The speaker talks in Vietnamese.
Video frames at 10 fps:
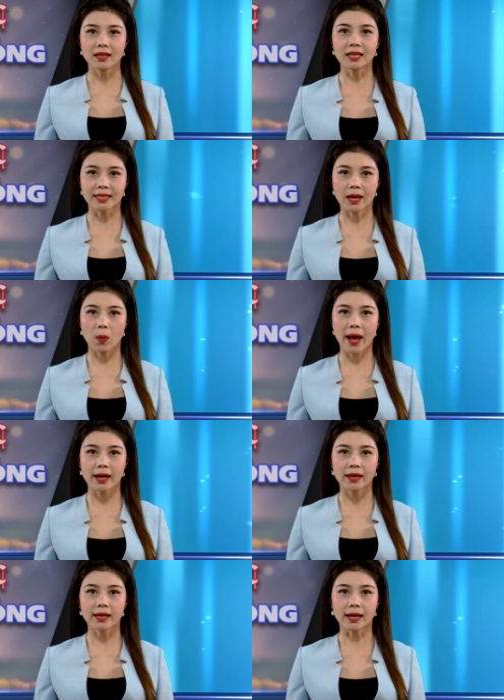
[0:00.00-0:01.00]
Thời gian
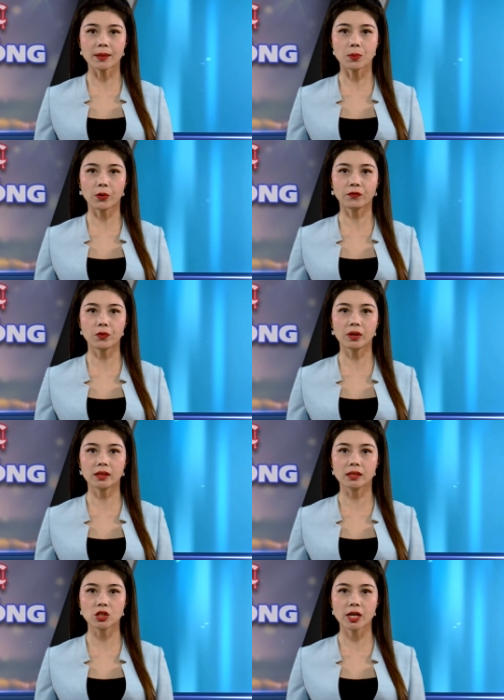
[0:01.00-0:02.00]
qua, cả cấp hội phụ
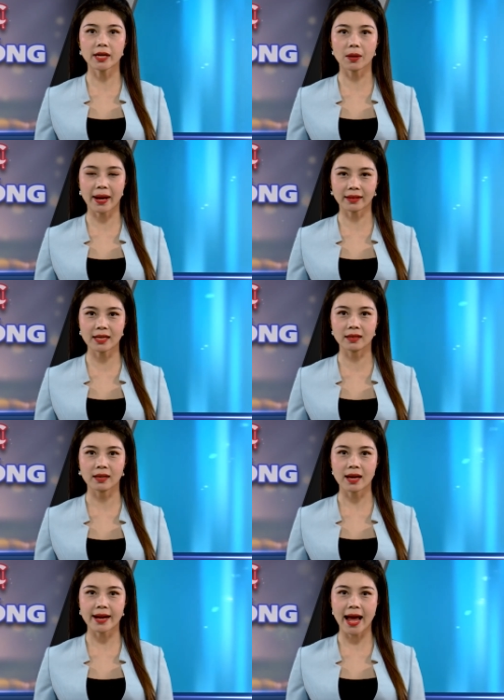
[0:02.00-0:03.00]
nữ trên địa bàn
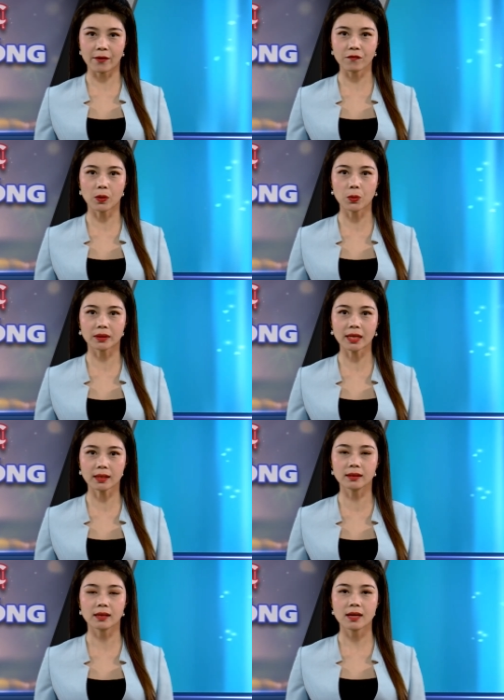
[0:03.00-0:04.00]
tỉnh đã vào cuộc
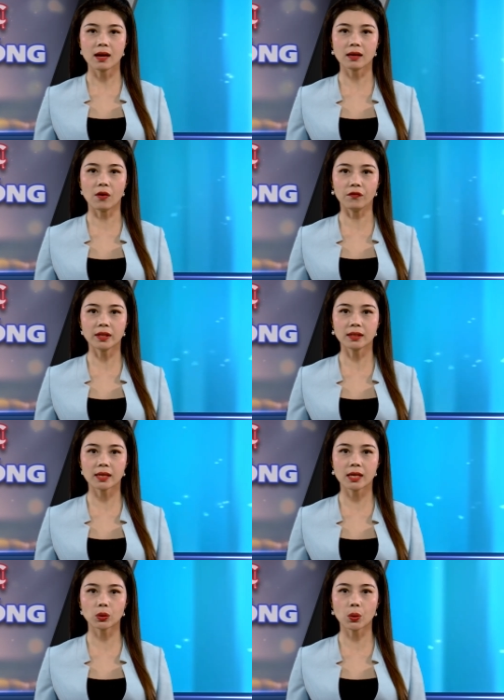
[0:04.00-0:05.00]
tích cực, góp phần
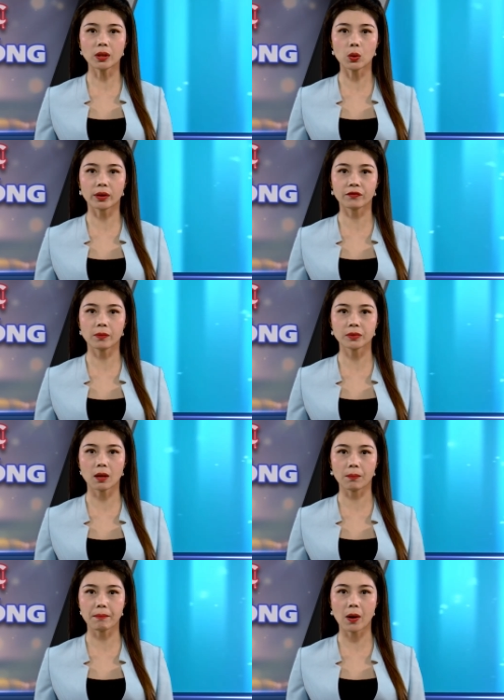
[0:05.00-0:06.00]
thực hiện tốt luật phòng
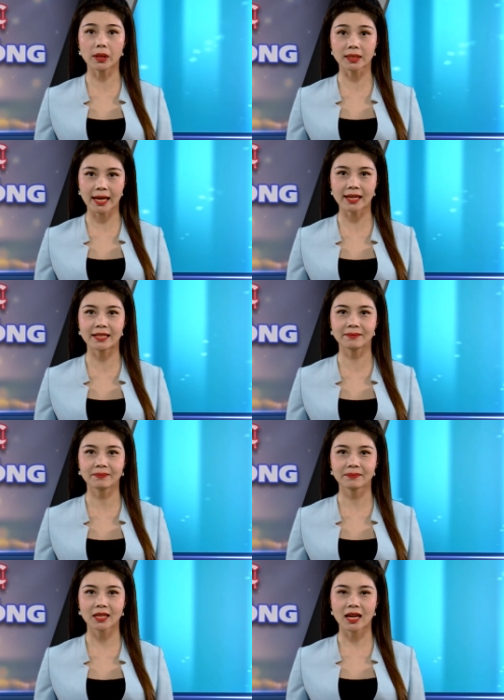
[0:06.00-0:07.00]
chống bạo lực gia đình.
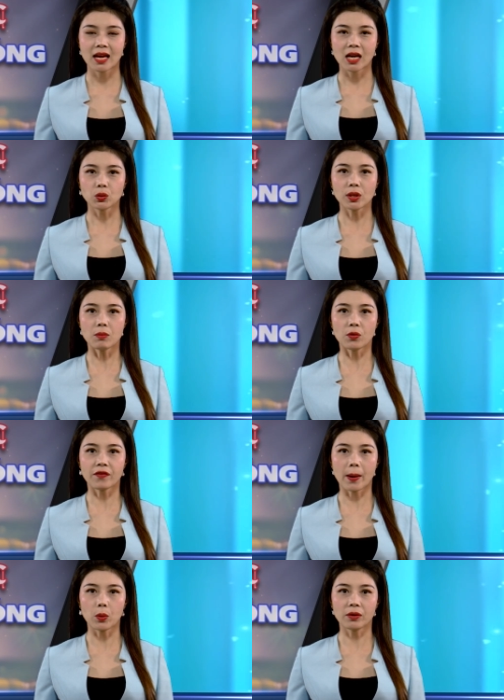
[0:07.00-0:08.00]
Chuyên mục
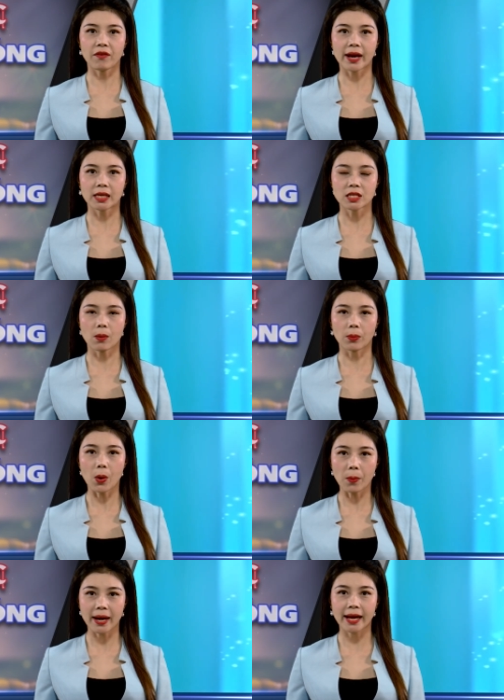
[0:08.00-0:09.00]
Pháp luật và đời sống
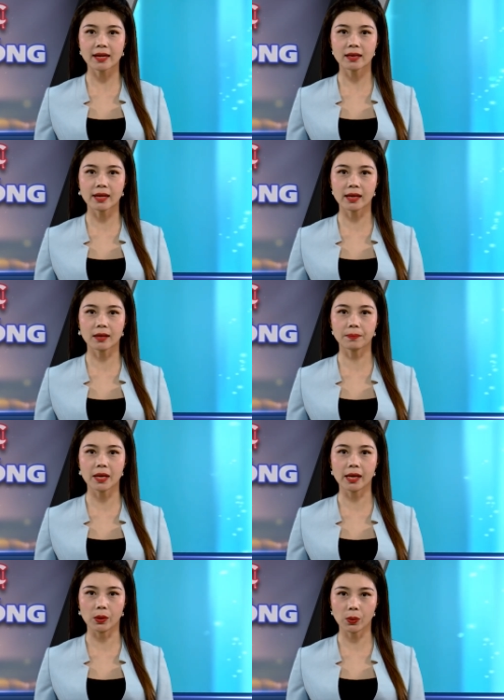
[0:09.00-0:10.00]
hôm nay đề cập
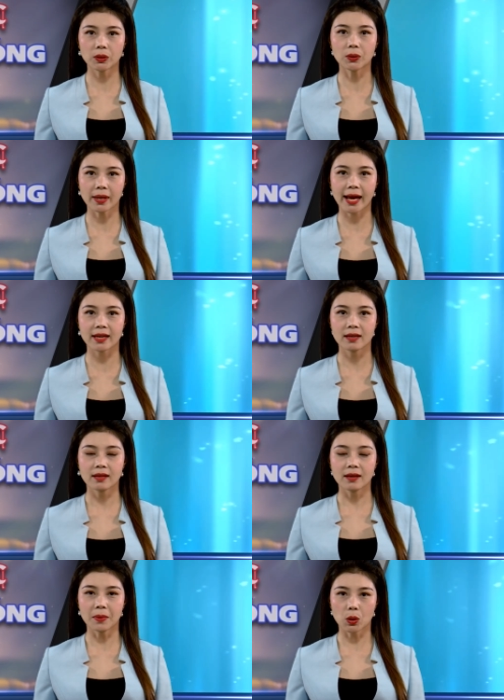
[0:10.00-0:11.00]
đến nội dung này.
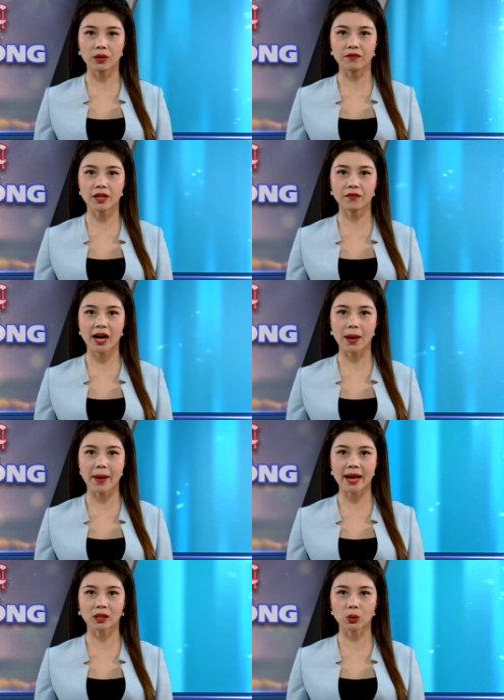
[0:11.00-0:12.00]
Mời quý vị và các
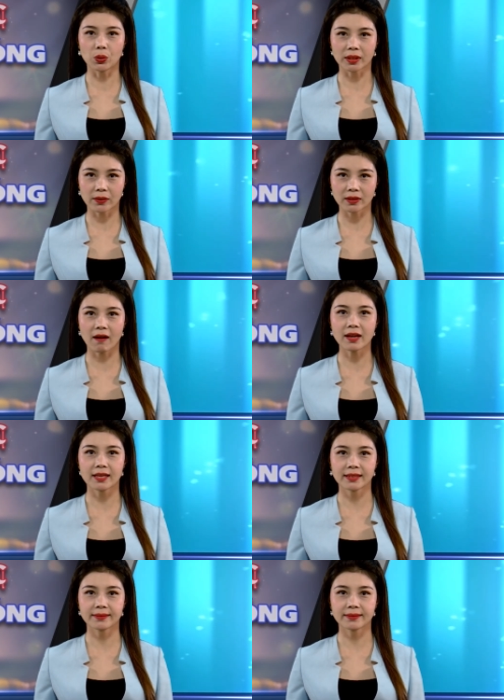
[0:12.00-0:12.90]
bạn cùng theo dõi.